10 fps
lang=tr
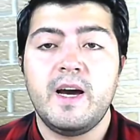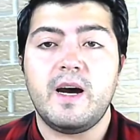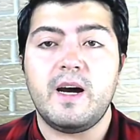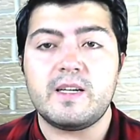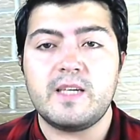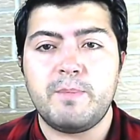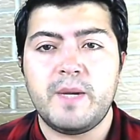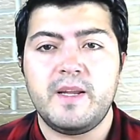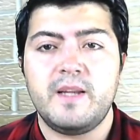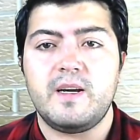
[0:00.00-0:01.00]

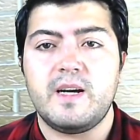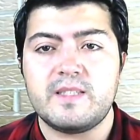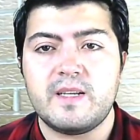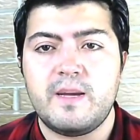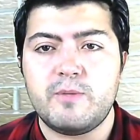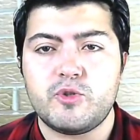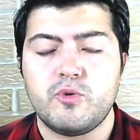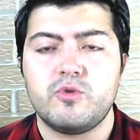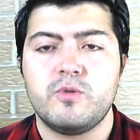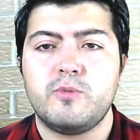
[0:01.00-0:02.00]
AKP'nin hazırlamış
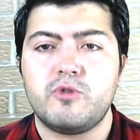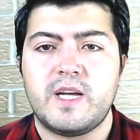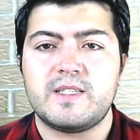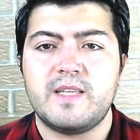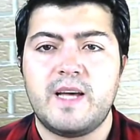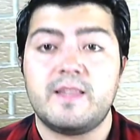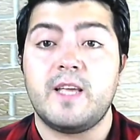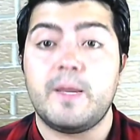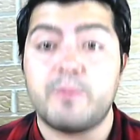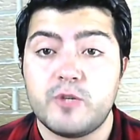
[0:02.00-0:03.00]
olduğu bu taslağa
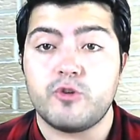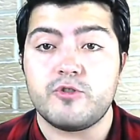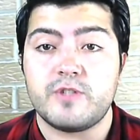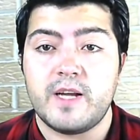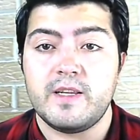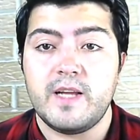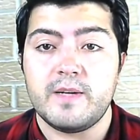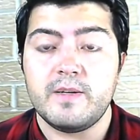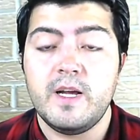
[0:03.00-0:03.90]
tepki gösterdiler.